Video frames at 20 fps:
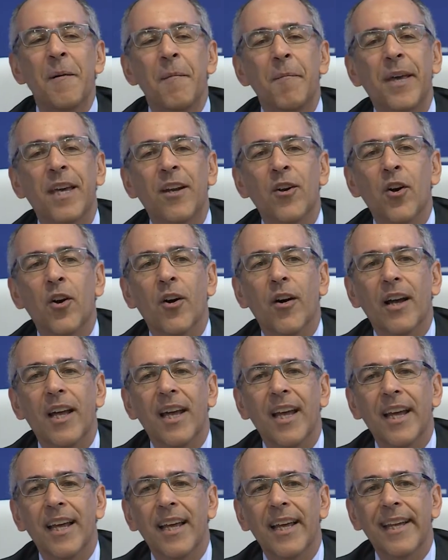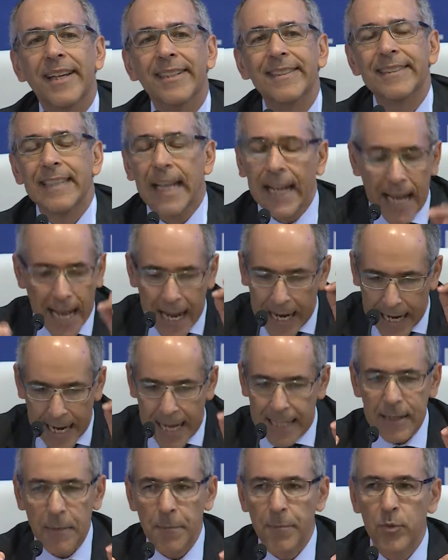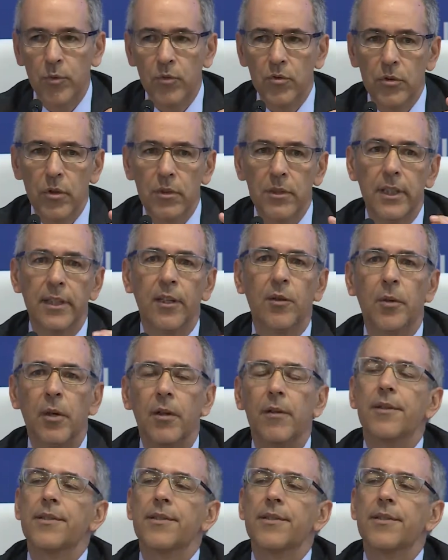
pero eh, eh, a cada punto tenía un problema.